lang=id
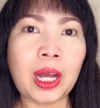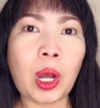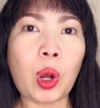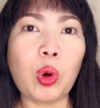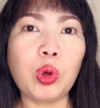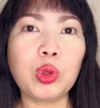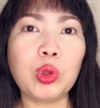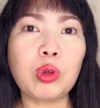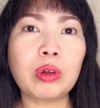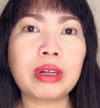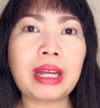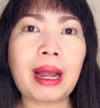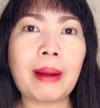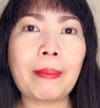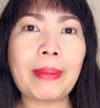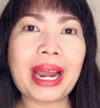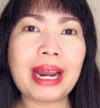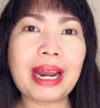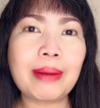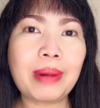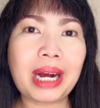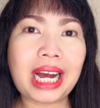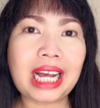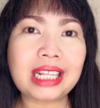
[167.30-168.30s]
Untuk yang
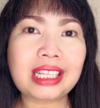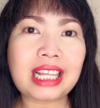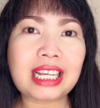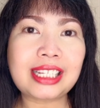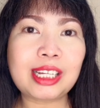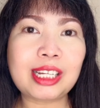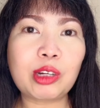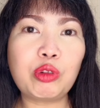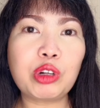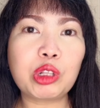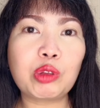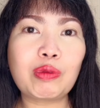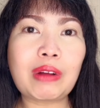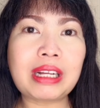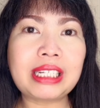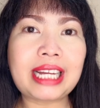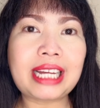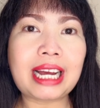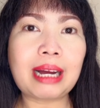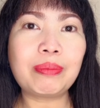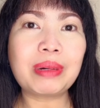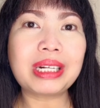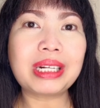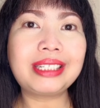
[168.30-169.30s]
pengen mengatasi kulit
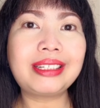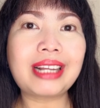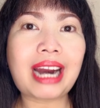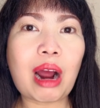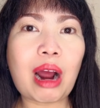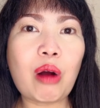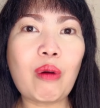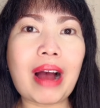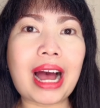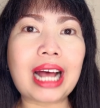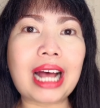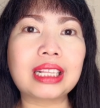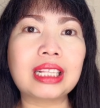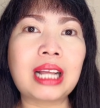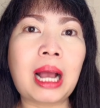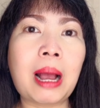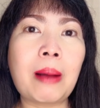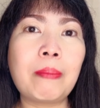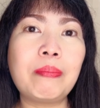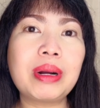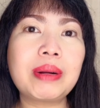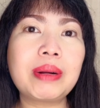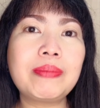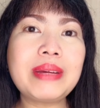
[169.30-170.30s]
wajah yang berjerawat,
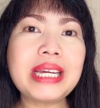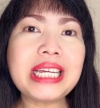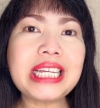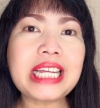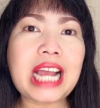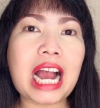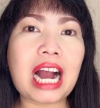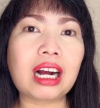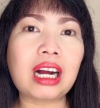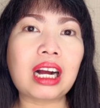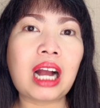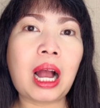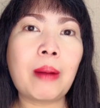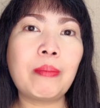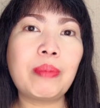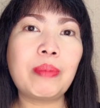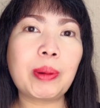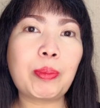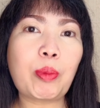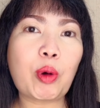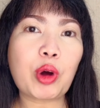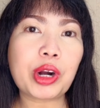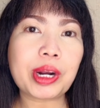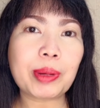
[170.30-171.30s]
berminyak,
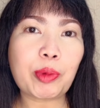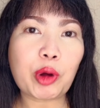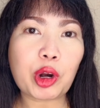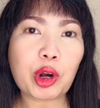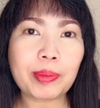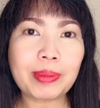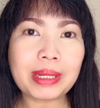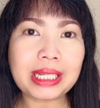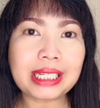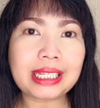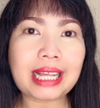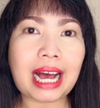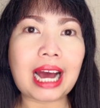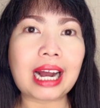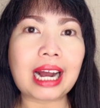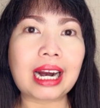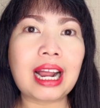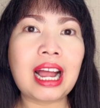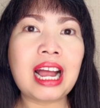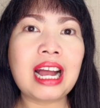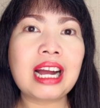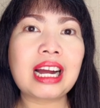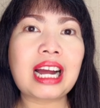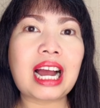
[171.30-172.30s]
berpori-pori besar,
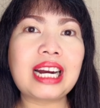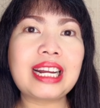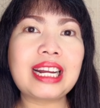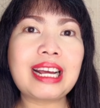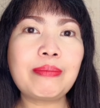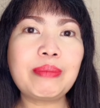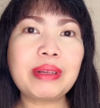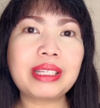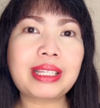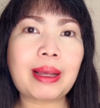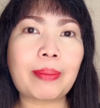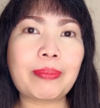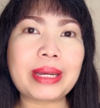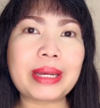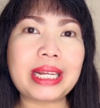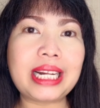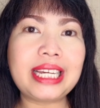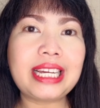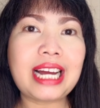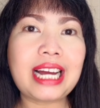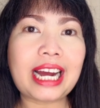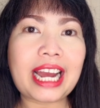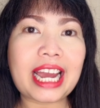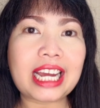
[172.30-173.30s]
kalian bisa
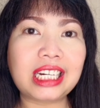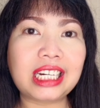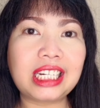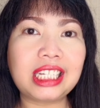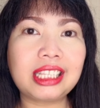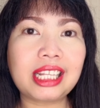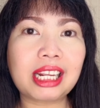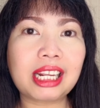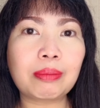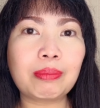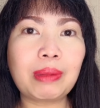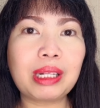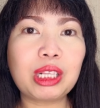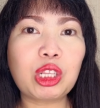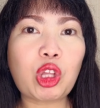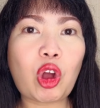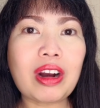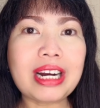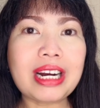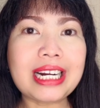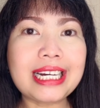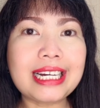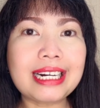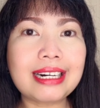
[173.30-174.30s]
pilih yang Acne Treatment
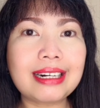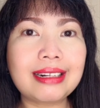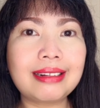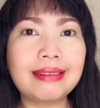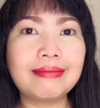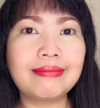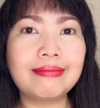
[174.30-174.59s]
Toner.